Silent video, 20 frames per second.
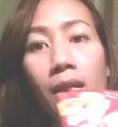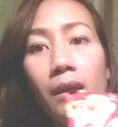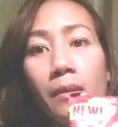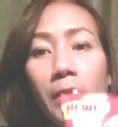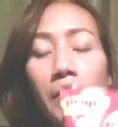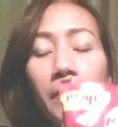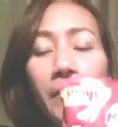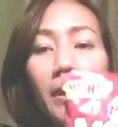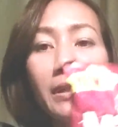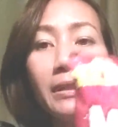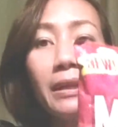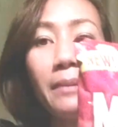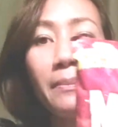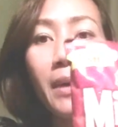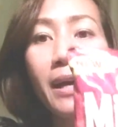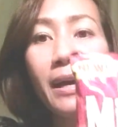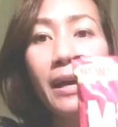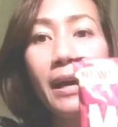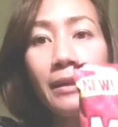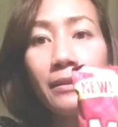เพื่อนๆสา
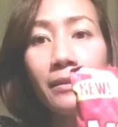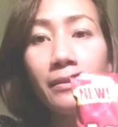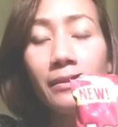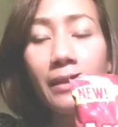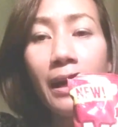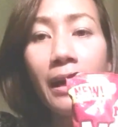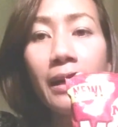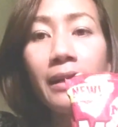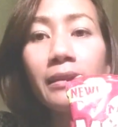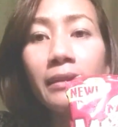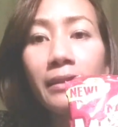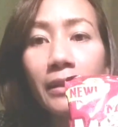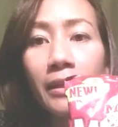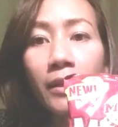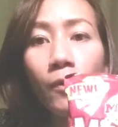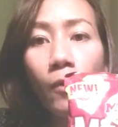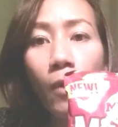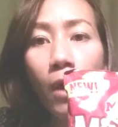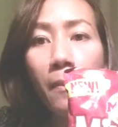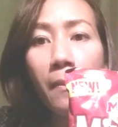มารถหาซื้อได้ที่
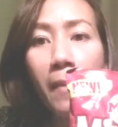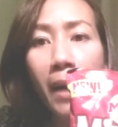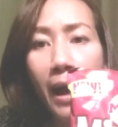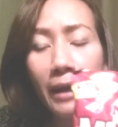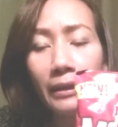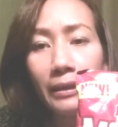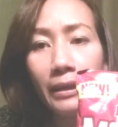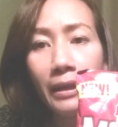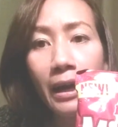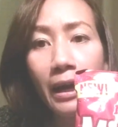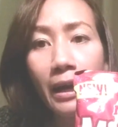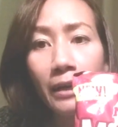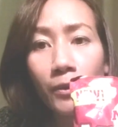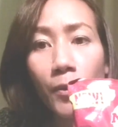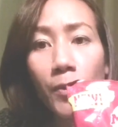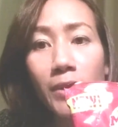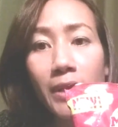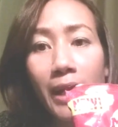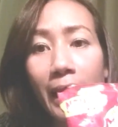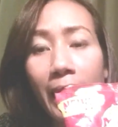วอร์มาร์ทนะคะ
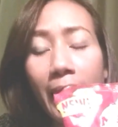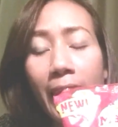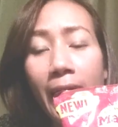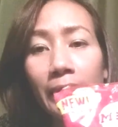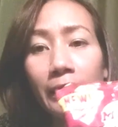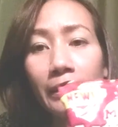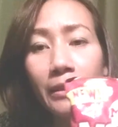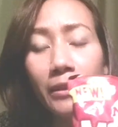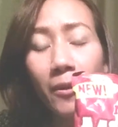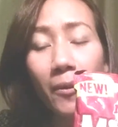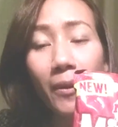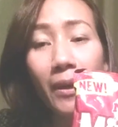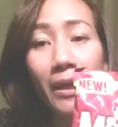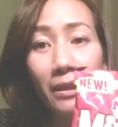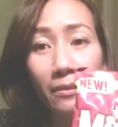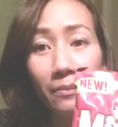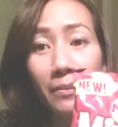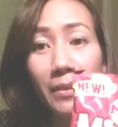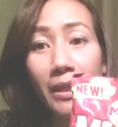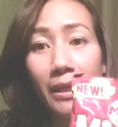ทุกสาขาเลยหน่อง
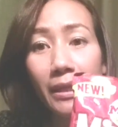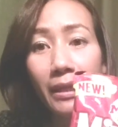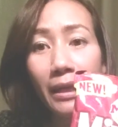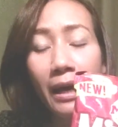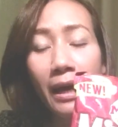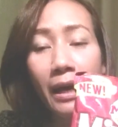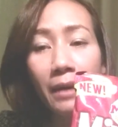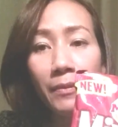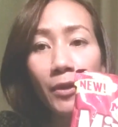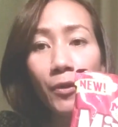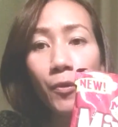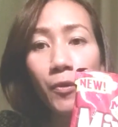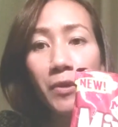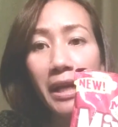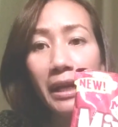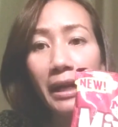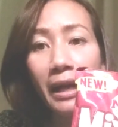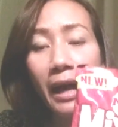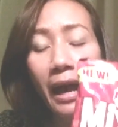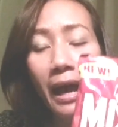เห็นมีนะคะ มีทุก
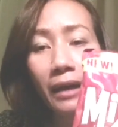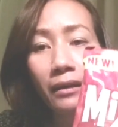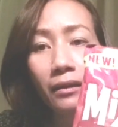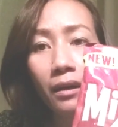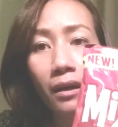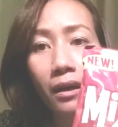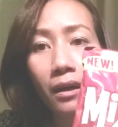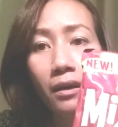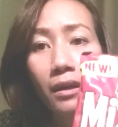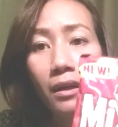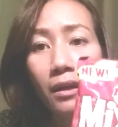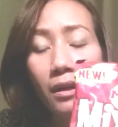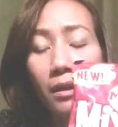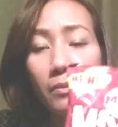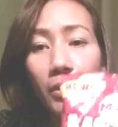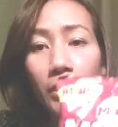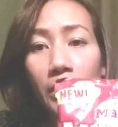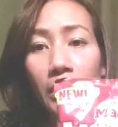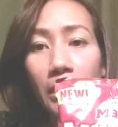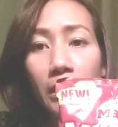สาขาก็
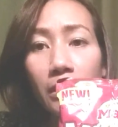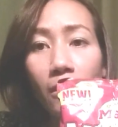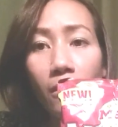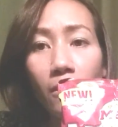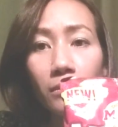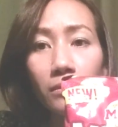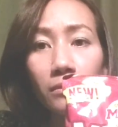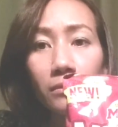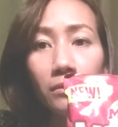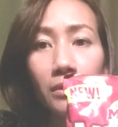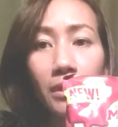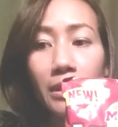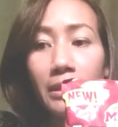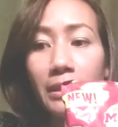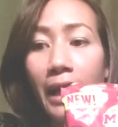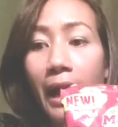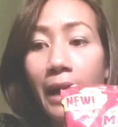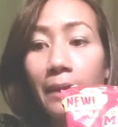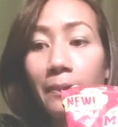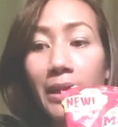พอดีหน่องเดิน
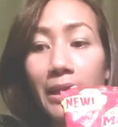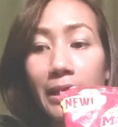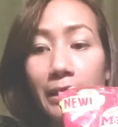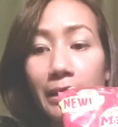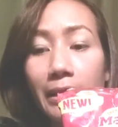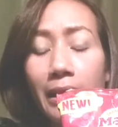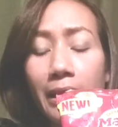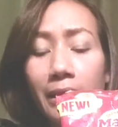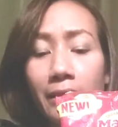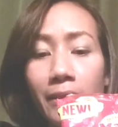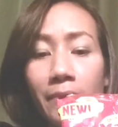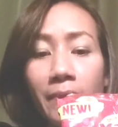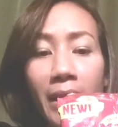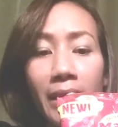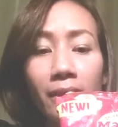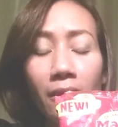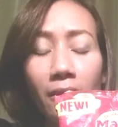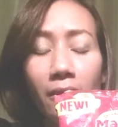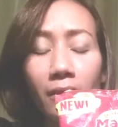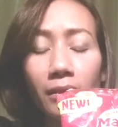ทางมาอินเดียใช่ไหม
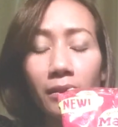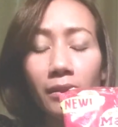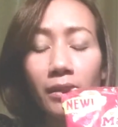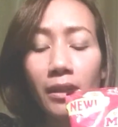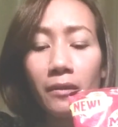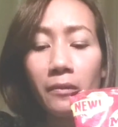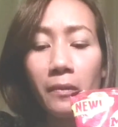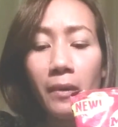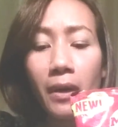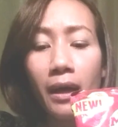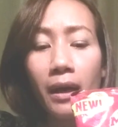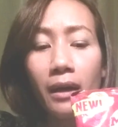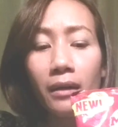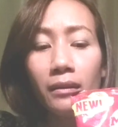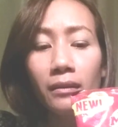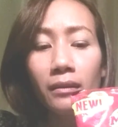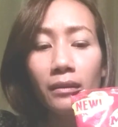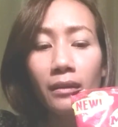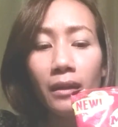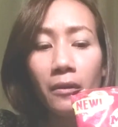หน่องก็คิดว่า
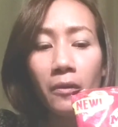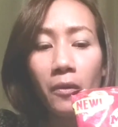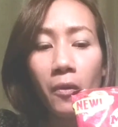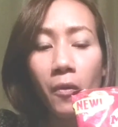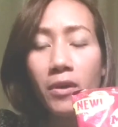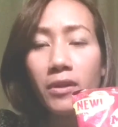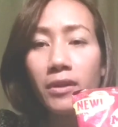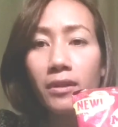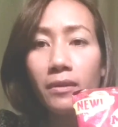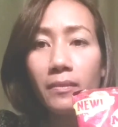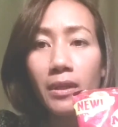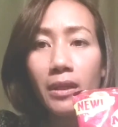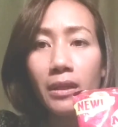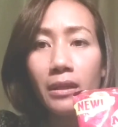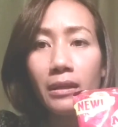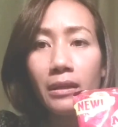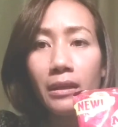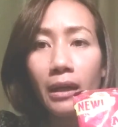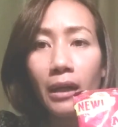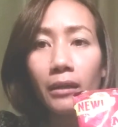เออเราควรจะมี
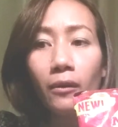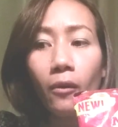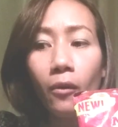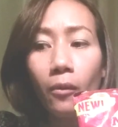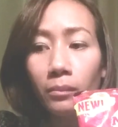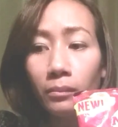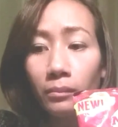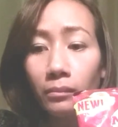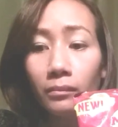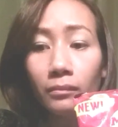ขนม